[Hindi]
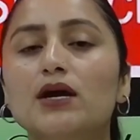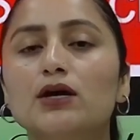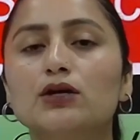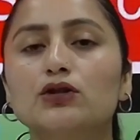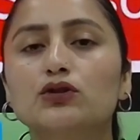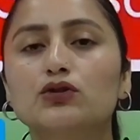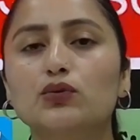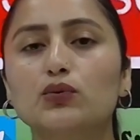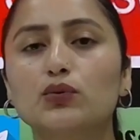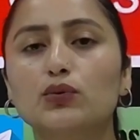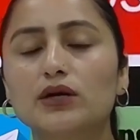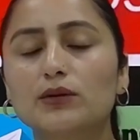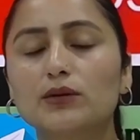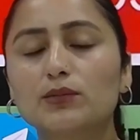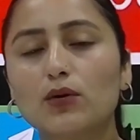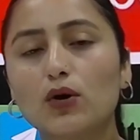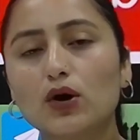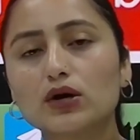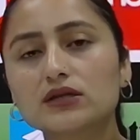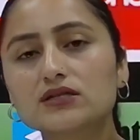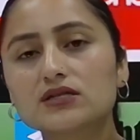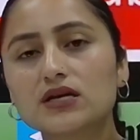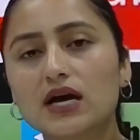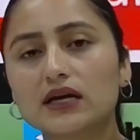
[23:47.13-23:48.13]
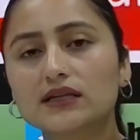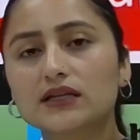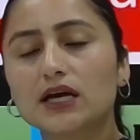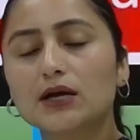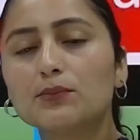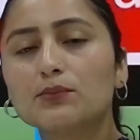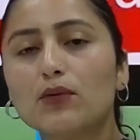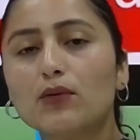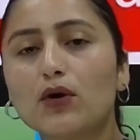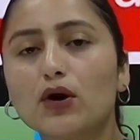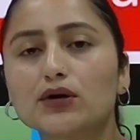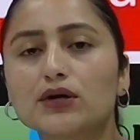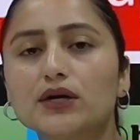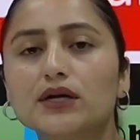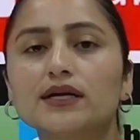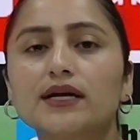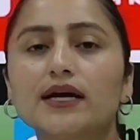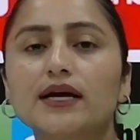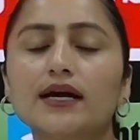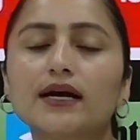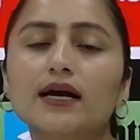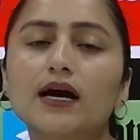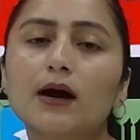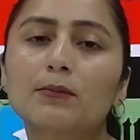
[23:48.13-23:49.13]
तो ये बहुत ज़्यादा इंपॉर्टेंट
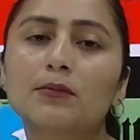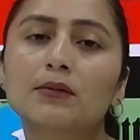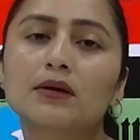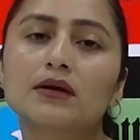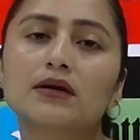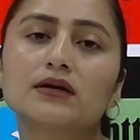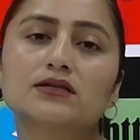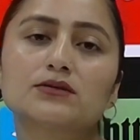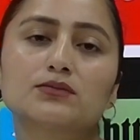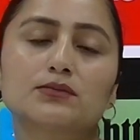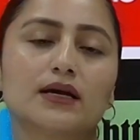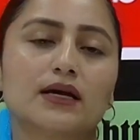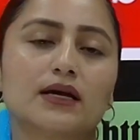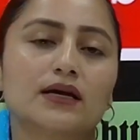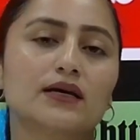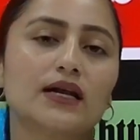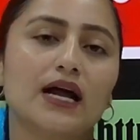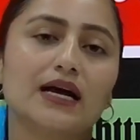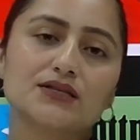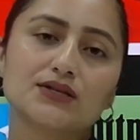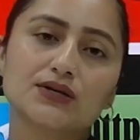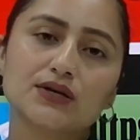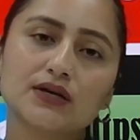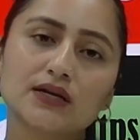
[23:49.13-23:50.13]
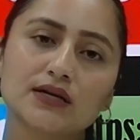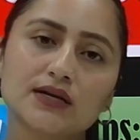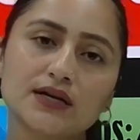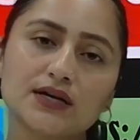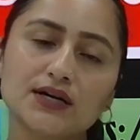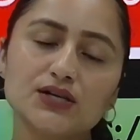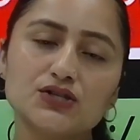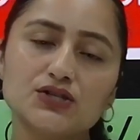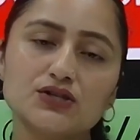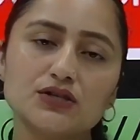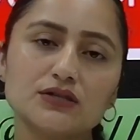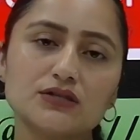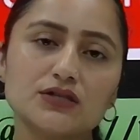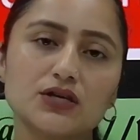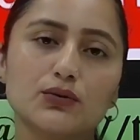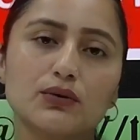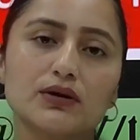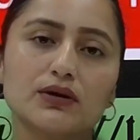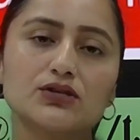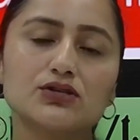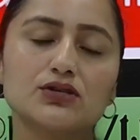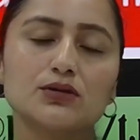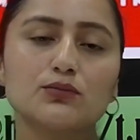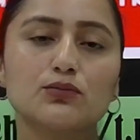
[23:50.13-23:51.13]
है आपके क्लासिकल कंडीशनिंग से
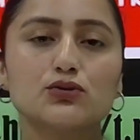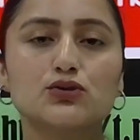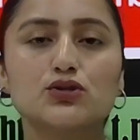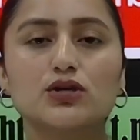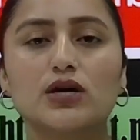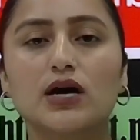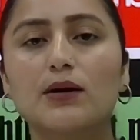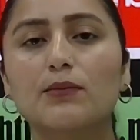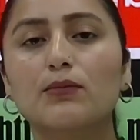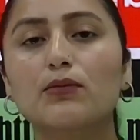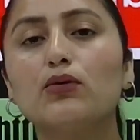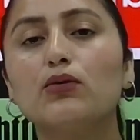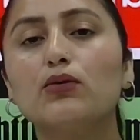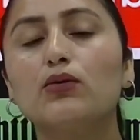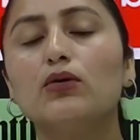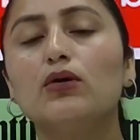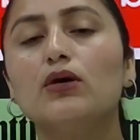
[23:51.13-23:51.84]
क्वेश्चन पूछा आपको